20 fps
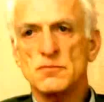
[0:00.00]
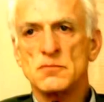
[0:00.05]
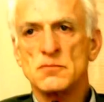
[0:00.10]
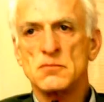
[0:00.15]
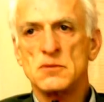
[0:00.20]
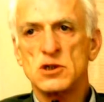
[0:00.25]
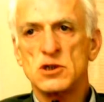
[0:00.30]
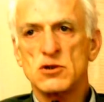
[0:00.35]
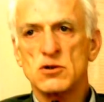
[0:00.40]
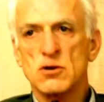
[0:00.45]

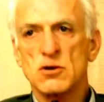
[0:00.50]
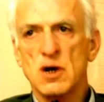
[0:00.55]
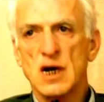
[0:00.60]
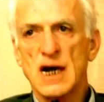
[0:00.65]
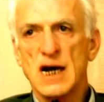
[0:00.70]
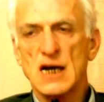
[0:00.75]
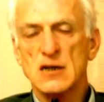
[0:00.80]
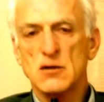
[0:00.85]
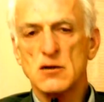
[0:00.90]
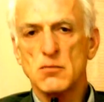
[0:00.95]
mi sono
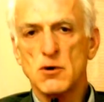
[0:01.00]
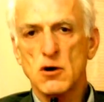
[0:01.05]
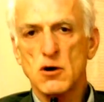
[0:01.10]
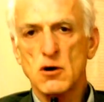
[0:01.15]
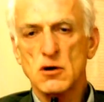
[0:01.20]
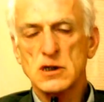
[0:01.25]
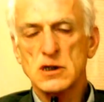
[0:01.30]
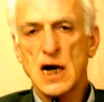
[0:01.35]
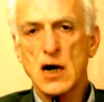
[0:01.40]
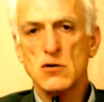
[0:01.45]
recato a
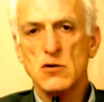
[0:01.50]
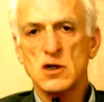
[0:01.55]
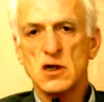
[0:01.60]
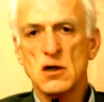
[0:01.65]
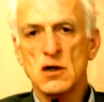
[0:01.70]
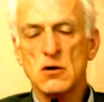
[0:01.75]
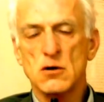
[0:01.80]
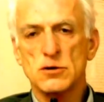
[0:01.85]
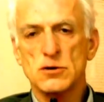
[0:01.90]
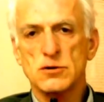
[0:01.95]
Borgotaro a un
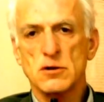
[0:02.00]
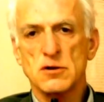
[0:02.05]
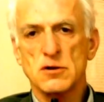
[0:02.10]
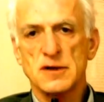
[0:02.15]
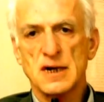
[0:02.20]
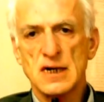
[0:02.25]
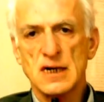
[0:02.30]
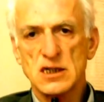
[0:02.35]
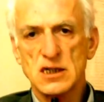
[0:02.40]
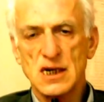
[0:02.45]
incontro
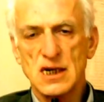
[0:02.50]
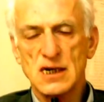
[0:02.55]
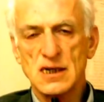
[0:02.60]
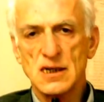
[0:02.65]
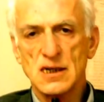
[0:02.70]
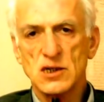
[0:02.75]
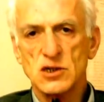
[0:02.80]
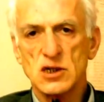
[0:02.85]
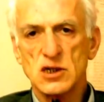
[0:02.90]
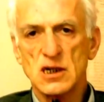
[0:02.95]
tra
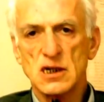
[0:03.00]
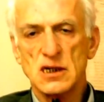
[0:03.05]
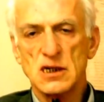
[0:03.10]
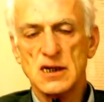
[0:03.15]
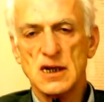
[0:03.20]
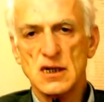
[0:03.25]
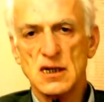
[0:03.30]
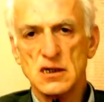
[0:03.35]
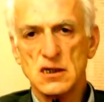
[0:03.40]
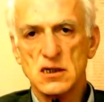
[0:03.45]
sindaci
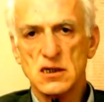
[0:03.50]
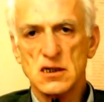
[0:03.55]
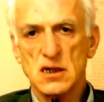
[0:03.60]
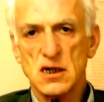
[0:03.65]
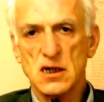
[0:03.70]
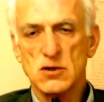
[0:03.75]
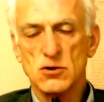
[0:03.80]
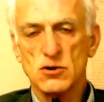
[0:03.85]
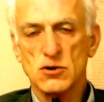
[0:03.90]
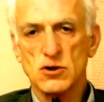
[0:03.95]
del
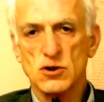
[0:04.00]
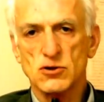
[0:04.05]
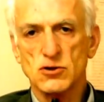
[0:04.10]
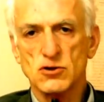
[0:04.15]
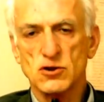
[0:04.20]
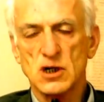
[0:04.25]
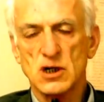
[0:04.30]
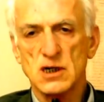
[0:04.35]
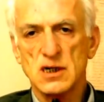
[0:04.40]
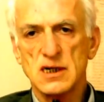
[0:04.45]
distretto
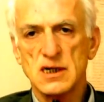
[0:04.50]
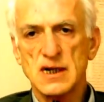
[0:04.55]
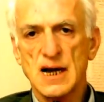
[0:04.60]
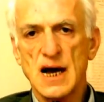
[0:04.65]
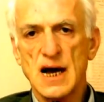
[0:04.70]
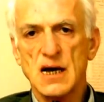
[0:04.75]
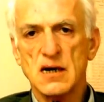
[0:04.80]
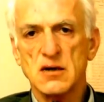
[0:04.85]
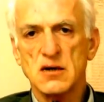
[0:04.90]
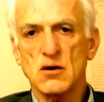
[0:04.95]

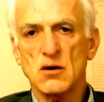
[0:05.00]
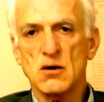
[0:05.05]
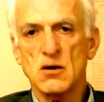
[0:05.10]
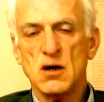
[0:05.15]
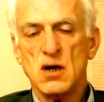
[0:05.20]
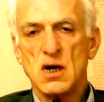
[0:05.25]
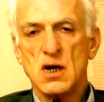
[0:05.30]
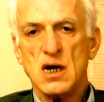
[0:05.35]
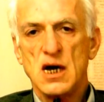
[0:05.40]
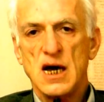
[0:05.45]
sociosanitario
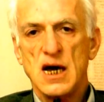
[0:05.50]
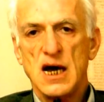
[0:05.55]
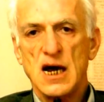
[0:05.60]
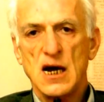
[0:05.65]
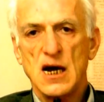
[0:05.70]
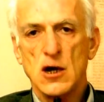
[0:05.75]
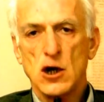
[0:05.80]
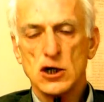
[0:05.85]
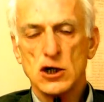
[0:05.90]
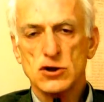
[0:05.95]
e
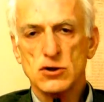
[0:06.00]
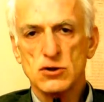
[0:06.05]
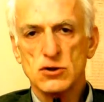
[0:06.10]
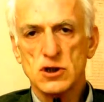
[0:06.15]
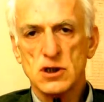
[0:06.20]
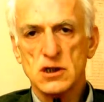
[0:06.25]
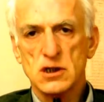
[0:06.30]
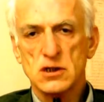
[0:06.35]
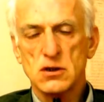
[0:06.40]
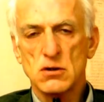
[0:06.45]
le
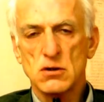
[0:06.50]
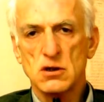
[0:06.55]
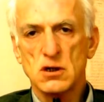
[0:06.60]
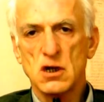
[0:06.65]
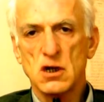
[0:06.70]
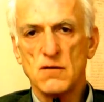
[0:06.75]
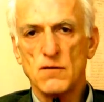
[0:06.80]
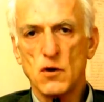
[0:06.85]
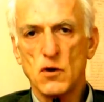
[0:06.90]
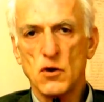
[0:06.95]
associazioni
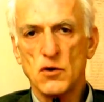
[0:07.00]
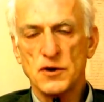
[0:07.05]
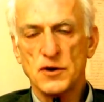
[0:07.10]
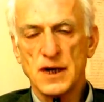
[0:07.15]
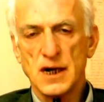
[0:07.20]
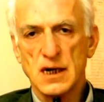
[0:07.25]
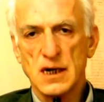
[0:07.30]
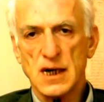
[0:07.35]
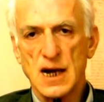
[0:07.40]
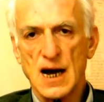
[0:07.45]
del
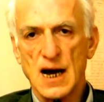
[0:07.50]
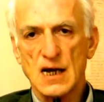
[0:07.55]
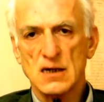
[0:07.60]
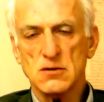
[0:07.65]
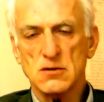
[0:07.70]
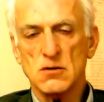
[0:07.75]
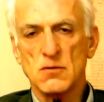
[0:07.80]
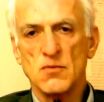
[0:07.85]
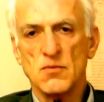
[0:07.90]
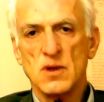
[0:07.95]

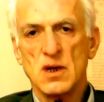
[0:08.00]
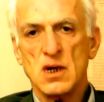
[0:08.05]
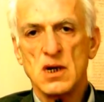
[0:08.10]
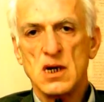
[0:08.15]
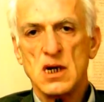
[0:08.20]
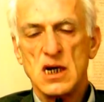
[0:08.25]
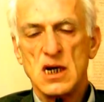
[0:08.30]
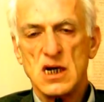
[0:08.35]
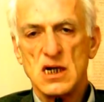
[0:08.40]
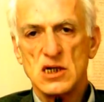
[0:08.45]
volontariato,
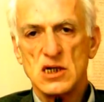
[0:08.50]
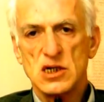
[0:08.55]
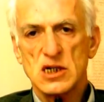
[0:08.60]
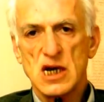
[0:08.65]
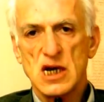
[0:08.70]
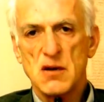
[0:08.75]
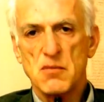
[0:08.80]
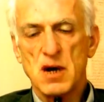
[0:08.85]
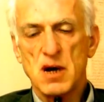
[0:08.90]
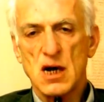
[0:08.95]

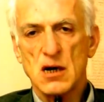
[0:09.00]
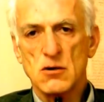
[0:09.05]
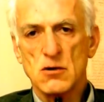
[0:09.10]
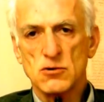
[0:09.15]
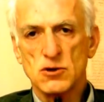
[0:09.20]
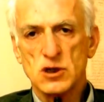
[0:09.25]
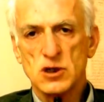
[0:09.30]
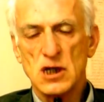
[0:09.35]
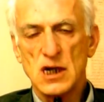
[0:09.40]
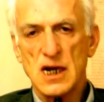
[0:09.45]
insieme al
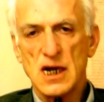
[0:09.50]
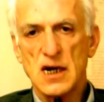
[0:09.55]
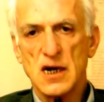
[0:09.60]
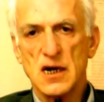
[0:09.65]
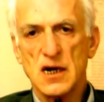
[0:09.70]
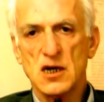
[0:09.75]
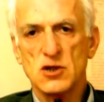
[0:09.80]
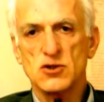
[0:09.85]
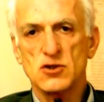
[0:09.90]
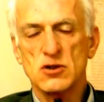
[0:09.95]

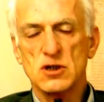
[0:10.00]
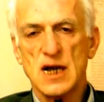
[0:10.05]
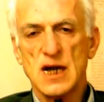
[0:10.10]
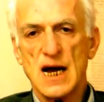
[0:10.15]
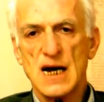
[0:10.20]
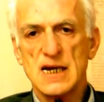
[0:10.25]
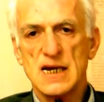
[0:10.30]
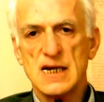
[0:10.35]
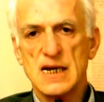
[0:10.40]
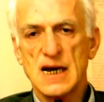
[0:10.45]
consigliere
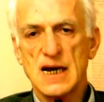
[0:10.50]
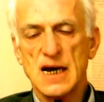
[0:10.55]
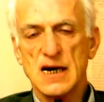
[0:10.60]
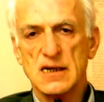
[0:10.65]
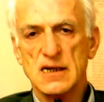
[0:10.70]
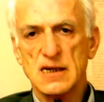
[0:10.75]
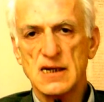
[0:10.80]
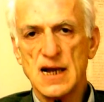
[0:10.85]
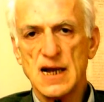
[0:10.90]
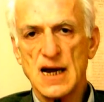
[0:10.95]
regionale
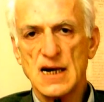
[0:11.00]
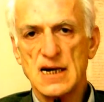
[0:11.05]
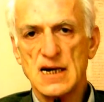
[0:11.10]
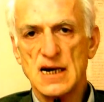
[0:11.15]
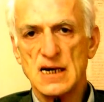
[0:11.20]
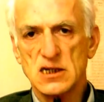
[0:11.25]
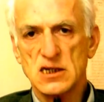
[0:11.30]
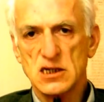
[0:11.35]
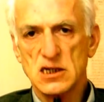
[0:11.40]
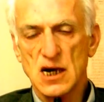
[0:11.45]
Cardinali
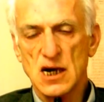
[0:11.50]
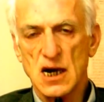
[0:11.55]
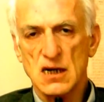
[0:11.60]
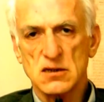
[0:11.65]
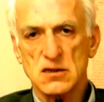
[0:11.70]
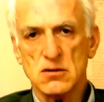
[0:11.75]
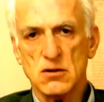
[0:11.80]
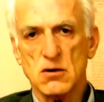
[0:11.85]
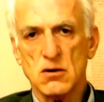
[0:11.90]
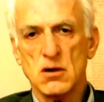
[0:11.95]

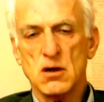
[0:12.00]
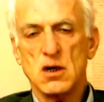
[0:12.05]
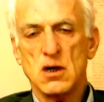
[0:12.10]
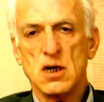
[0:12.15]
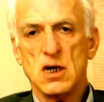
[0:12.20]
Alessandro.